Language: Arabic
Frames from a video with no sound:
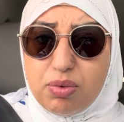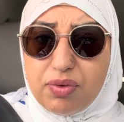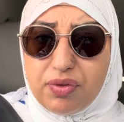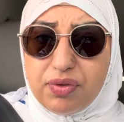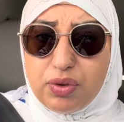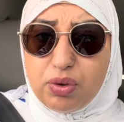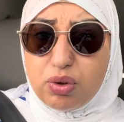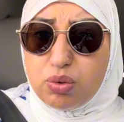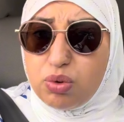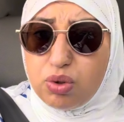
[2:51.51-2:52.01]
في
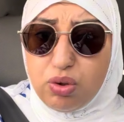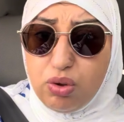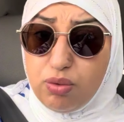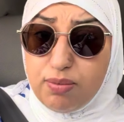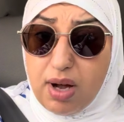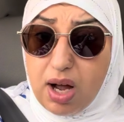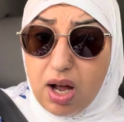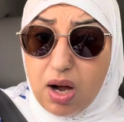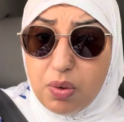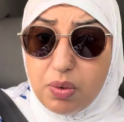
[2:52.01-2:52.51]
الفيديوهات واش
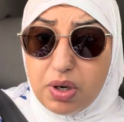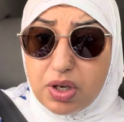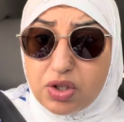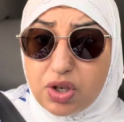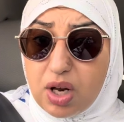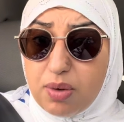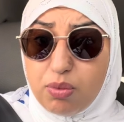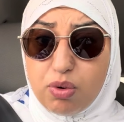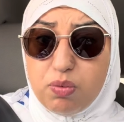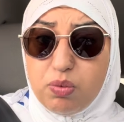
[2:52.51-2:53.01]
حماقه ولا اش
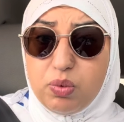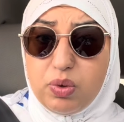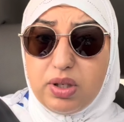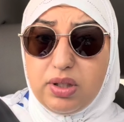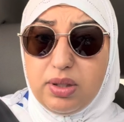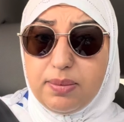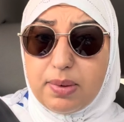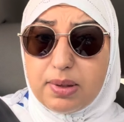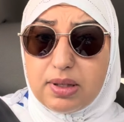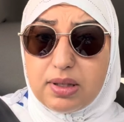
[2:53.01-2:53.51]
قربكم لولاد
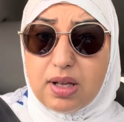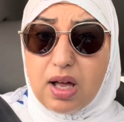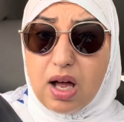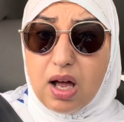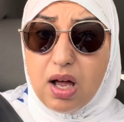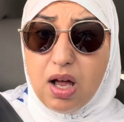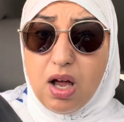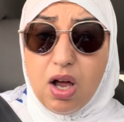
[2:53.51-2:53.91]
عباد الله